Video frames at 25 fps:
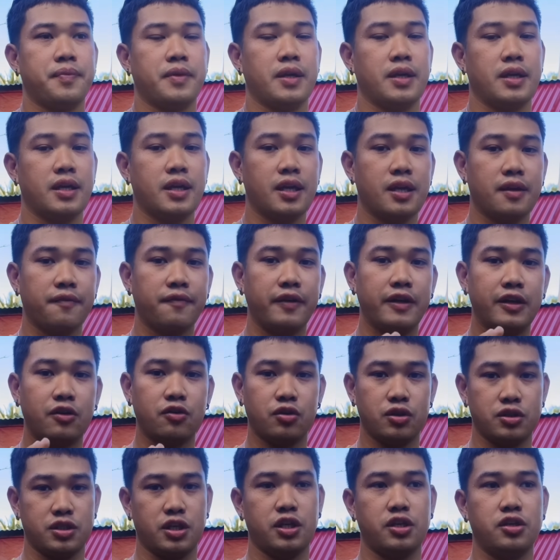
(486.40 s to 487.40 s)
i-reveal
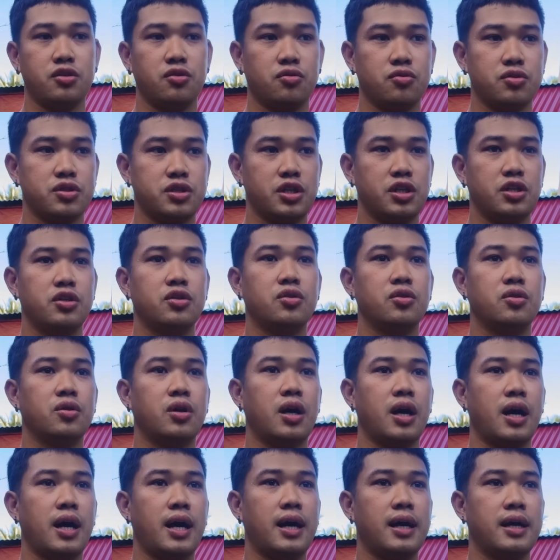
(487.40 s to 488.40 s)
ko na sa inyo kung
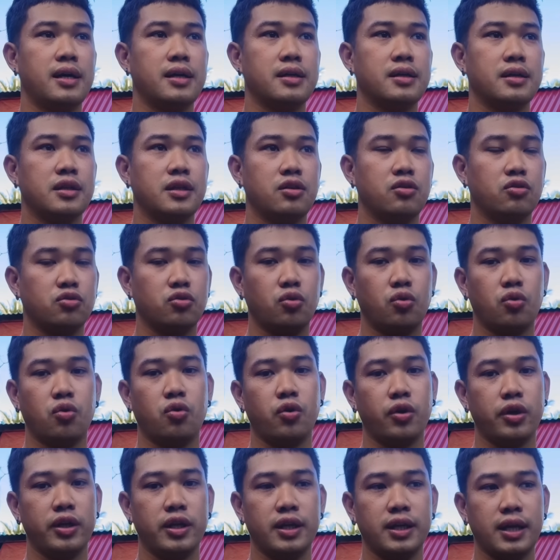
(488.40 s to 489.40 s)
sino ang
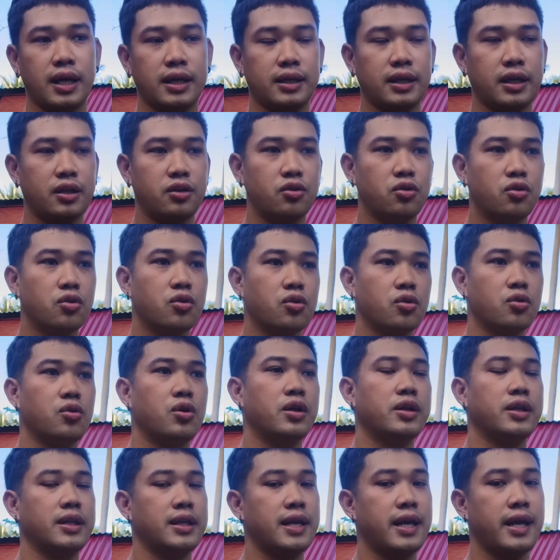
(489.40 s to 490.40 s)
tinutukoy ni Tatay Doro
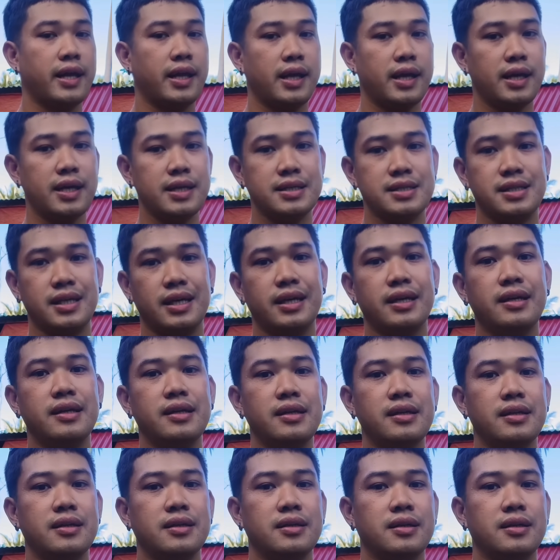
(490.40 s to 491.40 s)
at ni Nanay Isin